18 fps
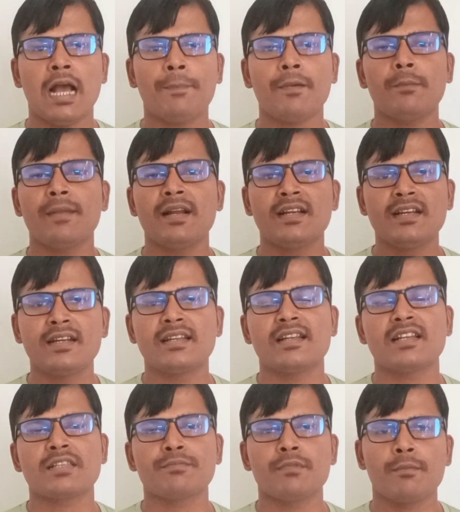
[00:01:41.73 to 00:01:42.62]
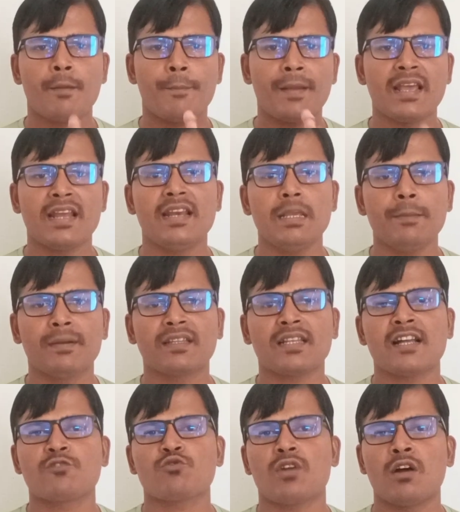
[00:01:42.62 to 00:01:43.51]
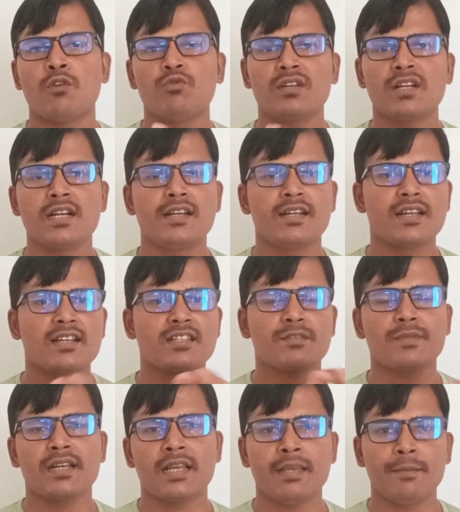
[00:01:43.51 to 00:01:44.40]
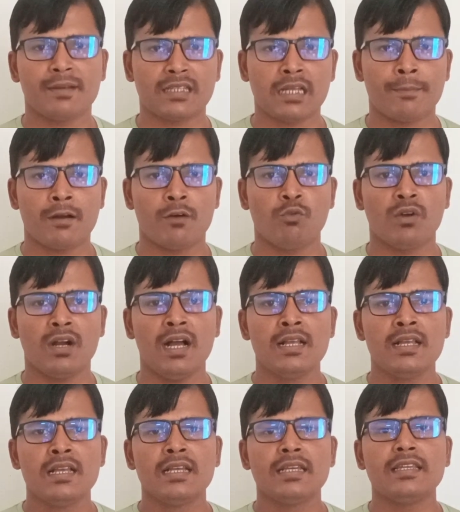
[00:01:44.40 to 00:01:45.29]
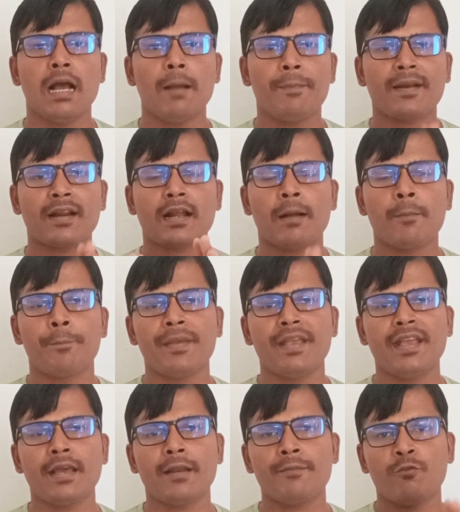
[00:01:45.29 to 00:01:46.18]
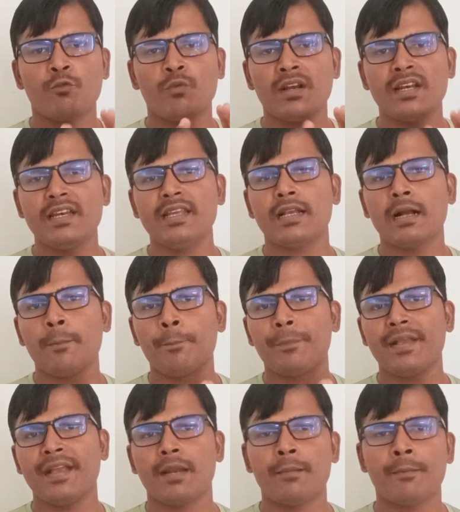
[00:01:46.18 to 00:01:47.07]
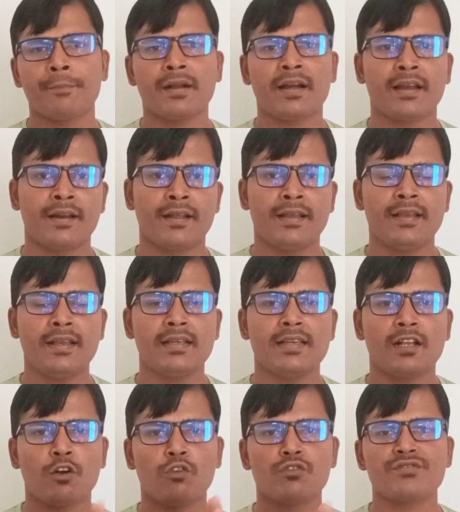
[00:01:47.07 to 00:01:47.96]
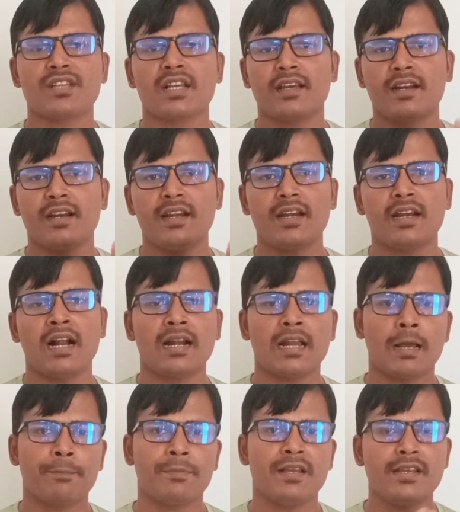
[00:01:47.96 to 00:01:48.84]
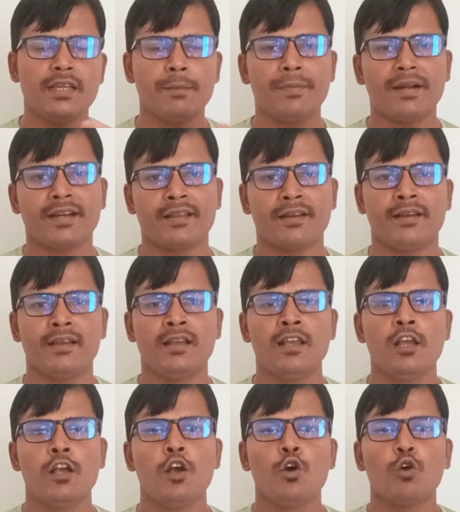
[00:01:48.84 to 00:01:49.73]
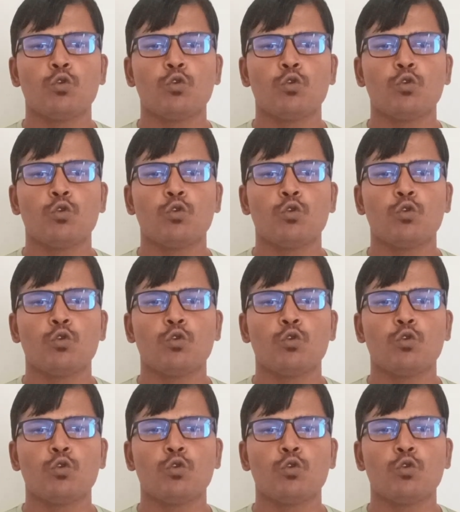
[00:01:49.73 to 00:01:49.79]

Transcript: यहाँ पर मैं डिटेल्स में मैं पहले ही बता चुका हूँ कि डिटेल्स में नहीं बता पाऊंगा यहाँ पर कंपेयर ओनली कंपेयर हम कर रहे हैं कि कौन सा क्रेडिट कार्ड आपके लिए बेटर है